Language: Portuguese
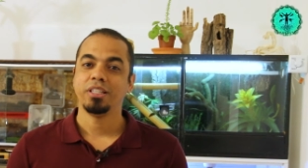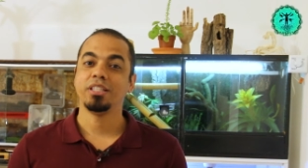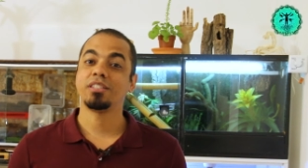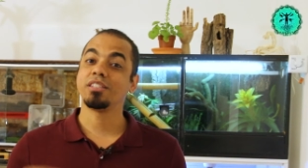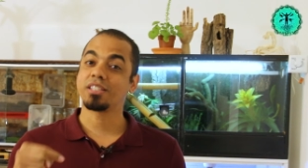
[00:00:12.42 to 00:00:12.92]

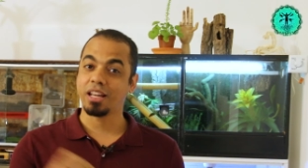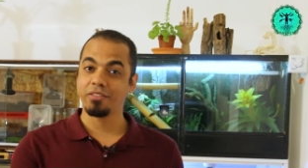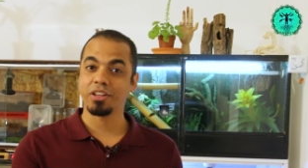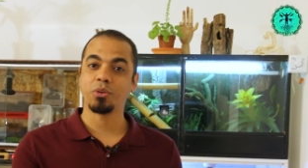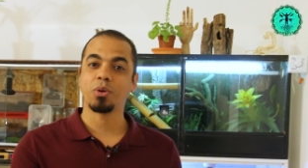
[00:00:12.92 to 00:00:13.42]
e se
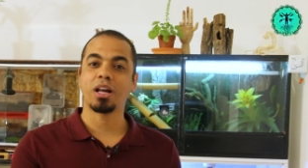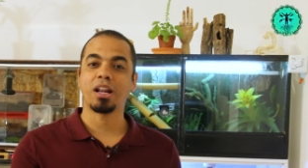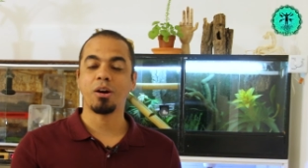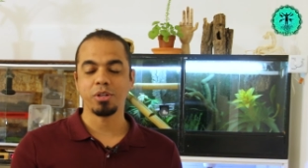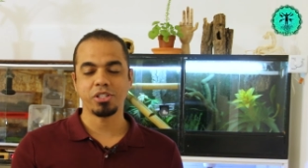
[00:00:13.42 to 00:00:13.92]
inscreve aqui no
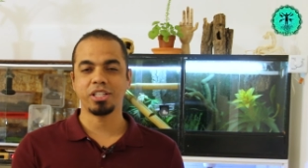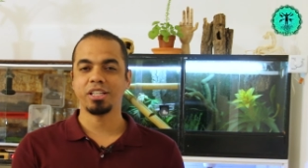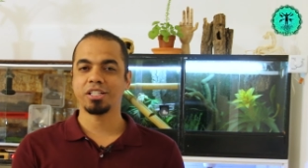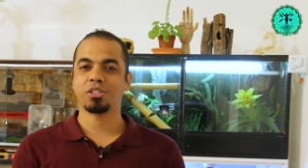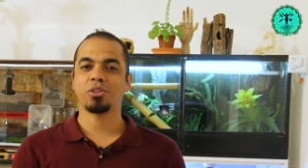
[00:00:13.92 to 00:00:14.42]
canal e já
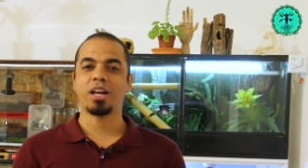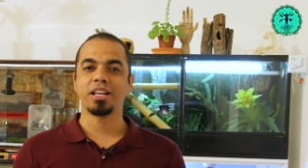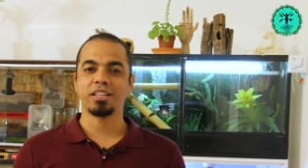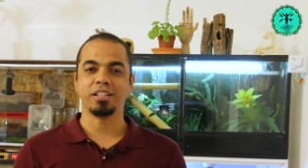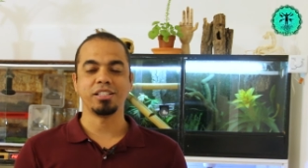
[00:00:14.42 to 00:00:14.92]
deixa o seu
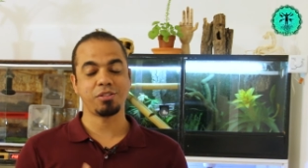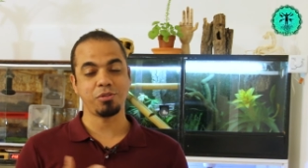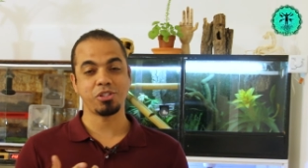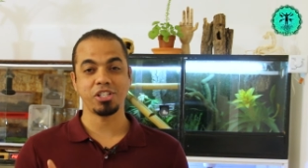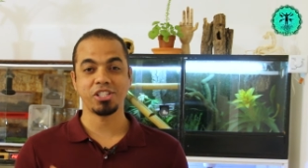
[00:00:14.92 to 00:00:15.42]
like antes que
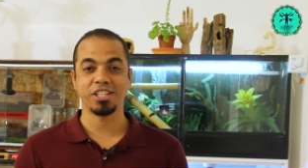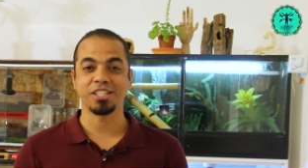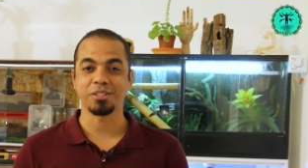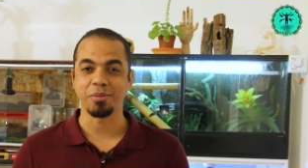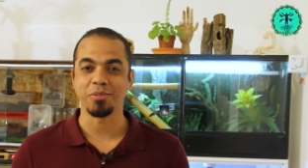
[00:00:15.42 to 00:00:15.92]
você
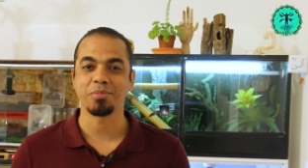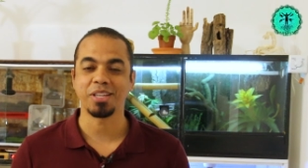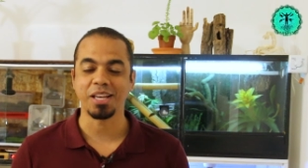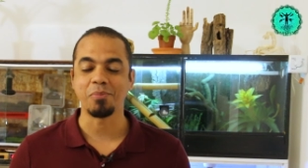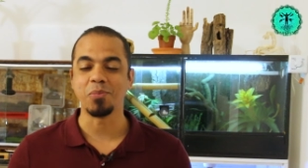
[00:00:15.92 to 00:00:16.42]
esqueça, meu amigo,
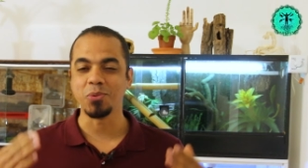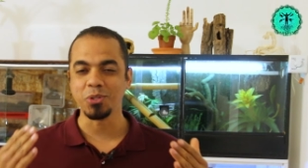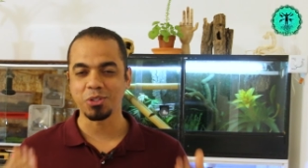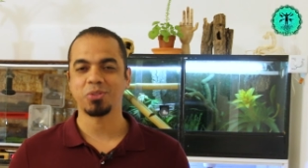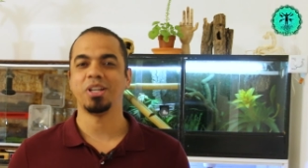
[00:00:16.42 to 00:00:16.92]
porque é
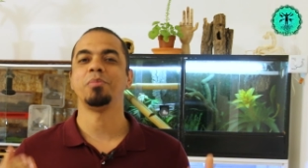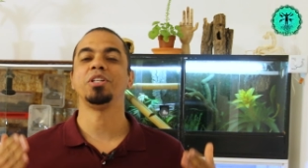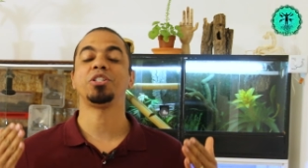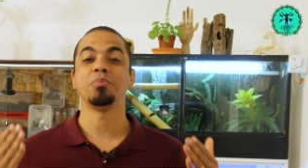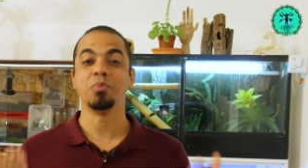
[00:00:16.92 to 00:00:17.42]
muito,
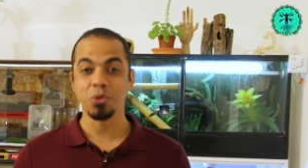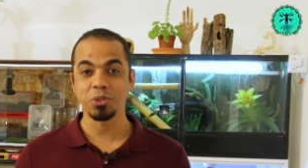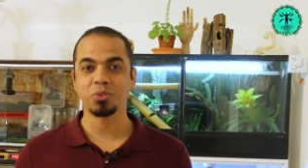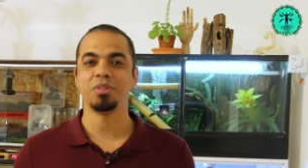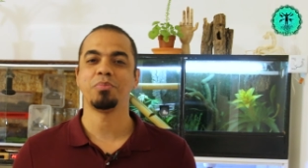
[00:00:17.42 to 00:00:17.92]
realmente
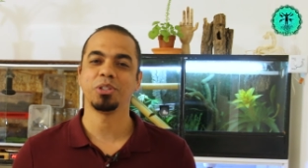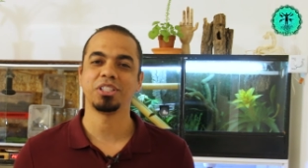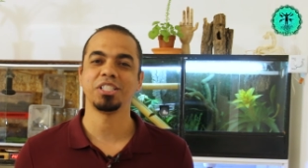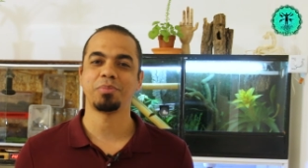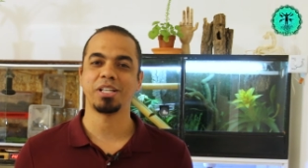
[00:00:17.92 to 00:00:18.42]
muito
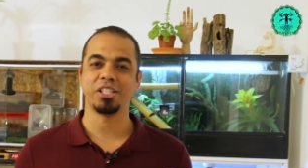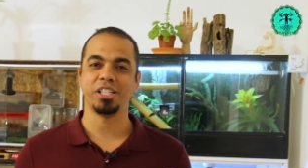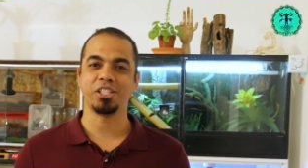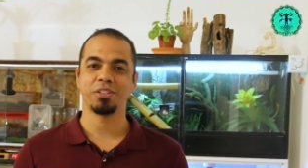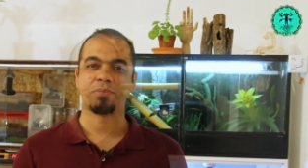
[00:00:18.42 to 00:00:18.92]
importante pra
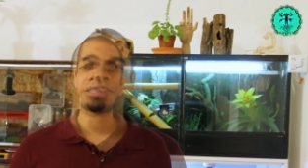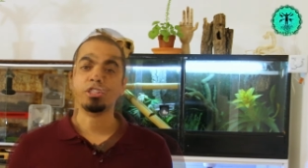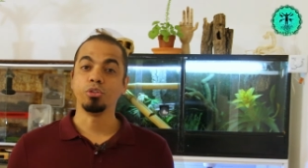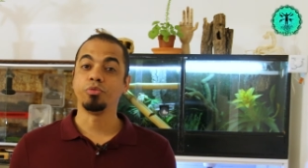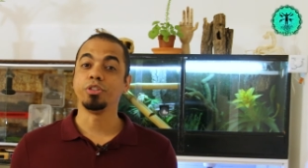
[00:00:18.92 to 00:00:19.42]
gente.
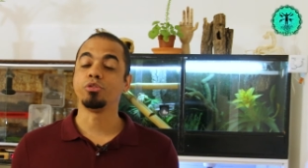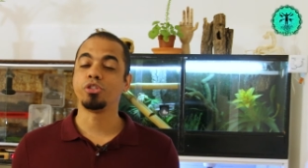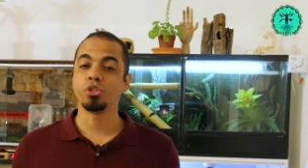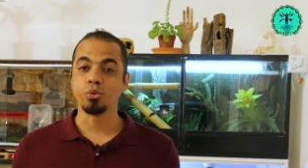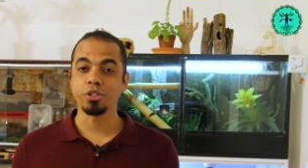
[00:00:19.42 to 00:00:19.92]
E no vídeo
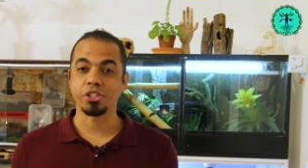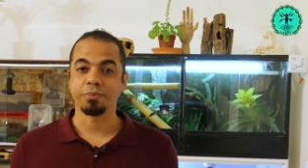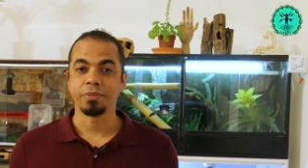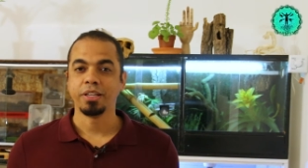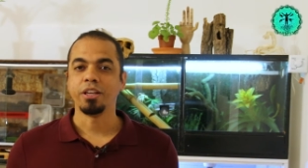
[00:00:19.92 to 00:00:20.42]
de
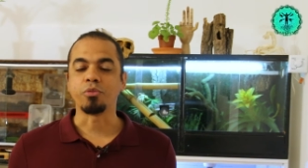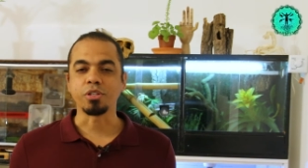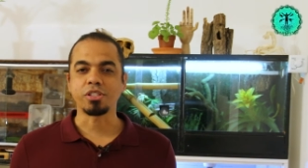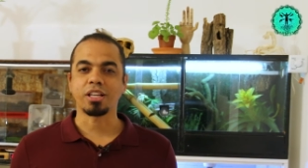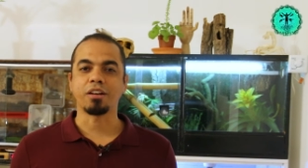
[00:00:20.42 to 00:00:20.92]
hoje eu vou
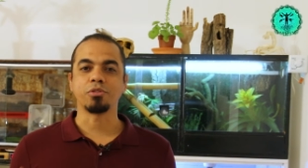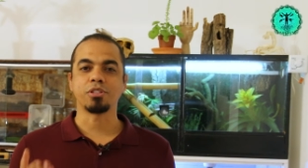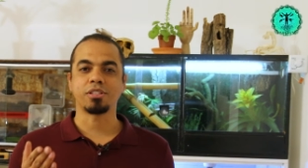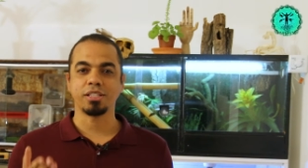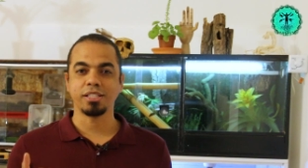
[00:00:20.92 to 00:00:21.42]
ensinar
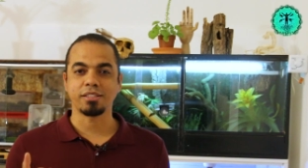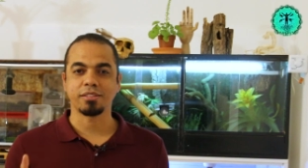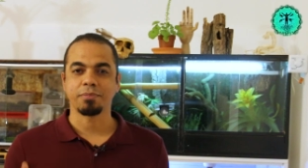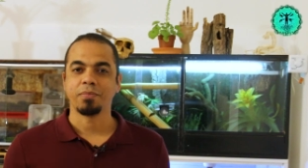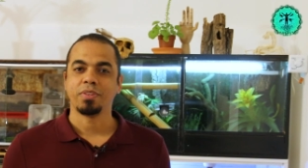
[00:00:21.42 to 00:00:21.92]

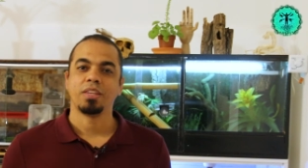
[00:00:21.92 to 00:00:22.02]
vocês